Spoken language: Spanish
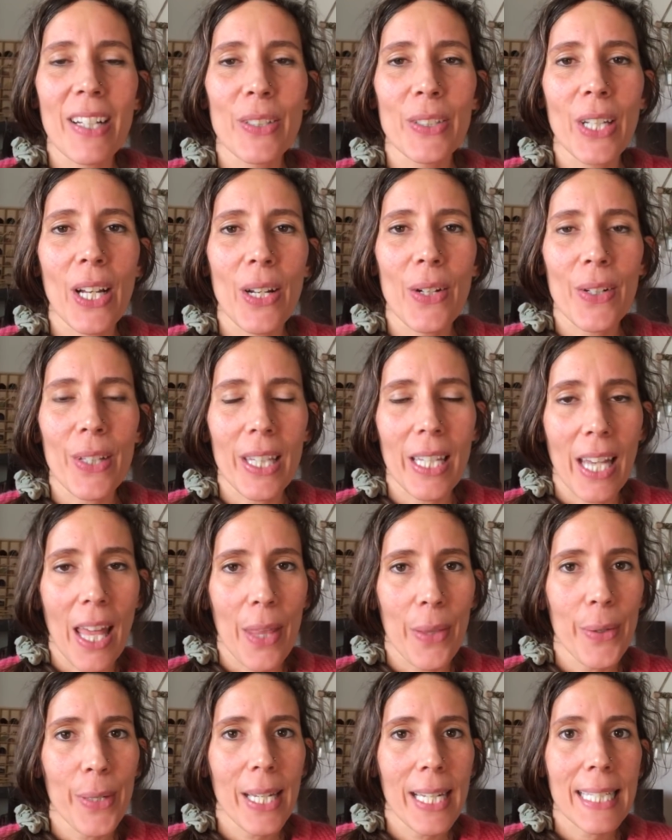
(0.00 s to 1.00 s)
con el
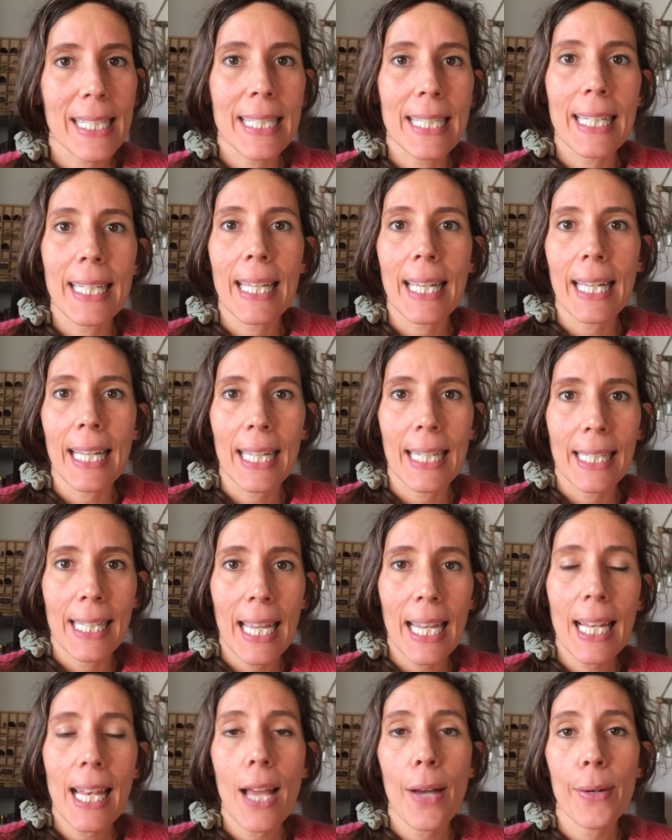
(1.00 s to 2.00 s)
ordenador, así que
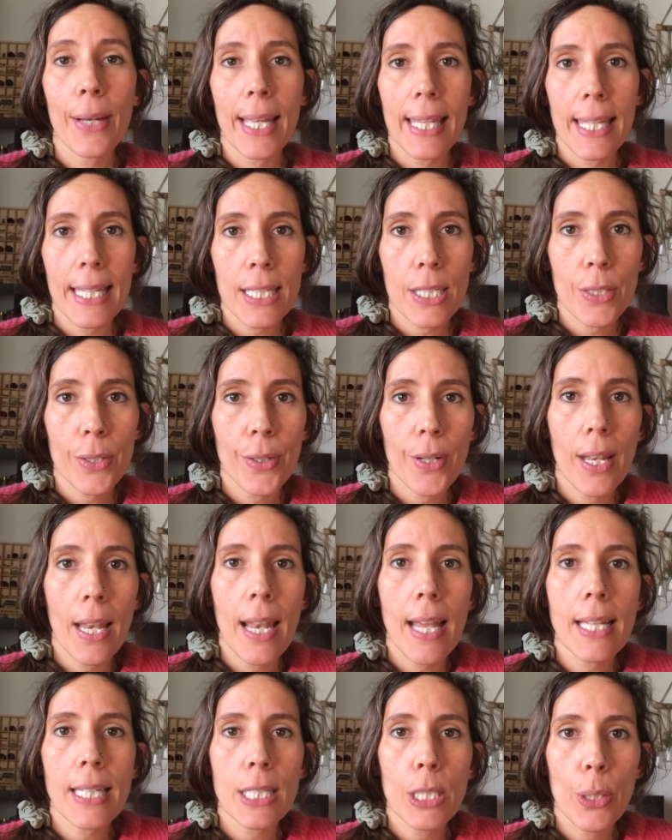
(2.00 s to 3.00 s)
genial. Ahora ya son
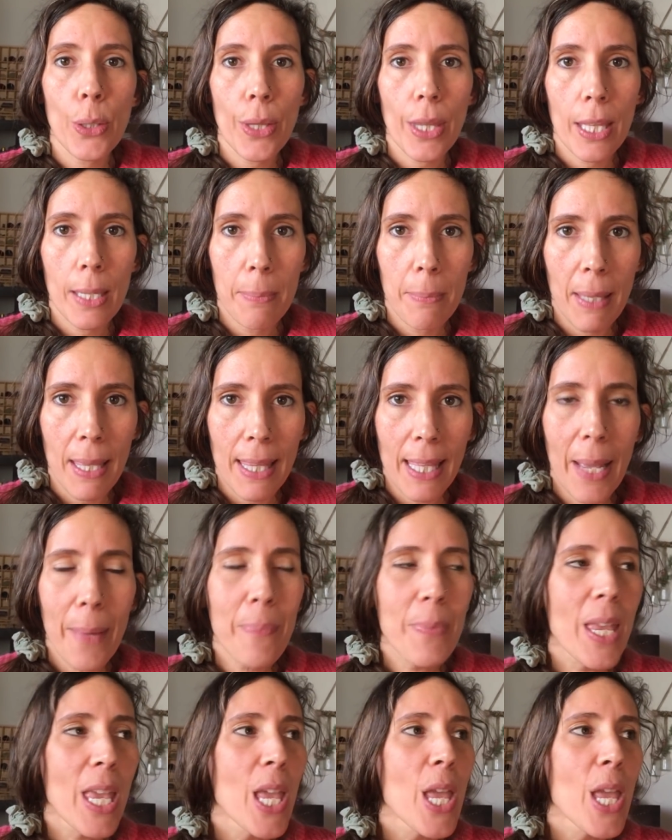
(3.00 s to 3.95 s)
las 12 y media.